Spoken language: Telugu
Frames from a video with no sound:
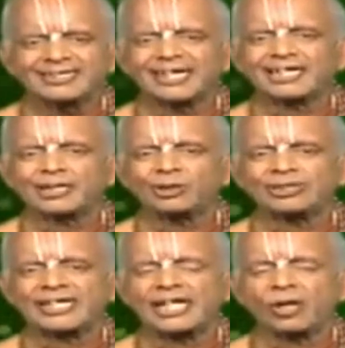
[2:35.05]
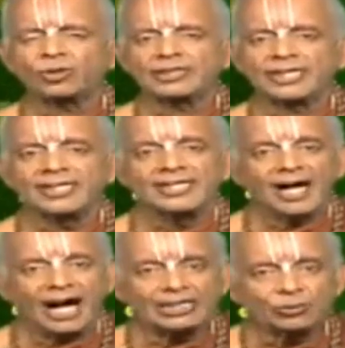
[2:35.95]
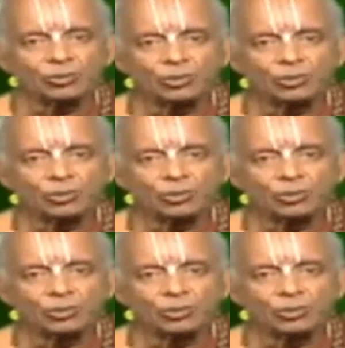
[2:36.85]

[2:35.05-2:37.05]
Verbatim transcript: ఎక్కడో తేడా ఉంది అని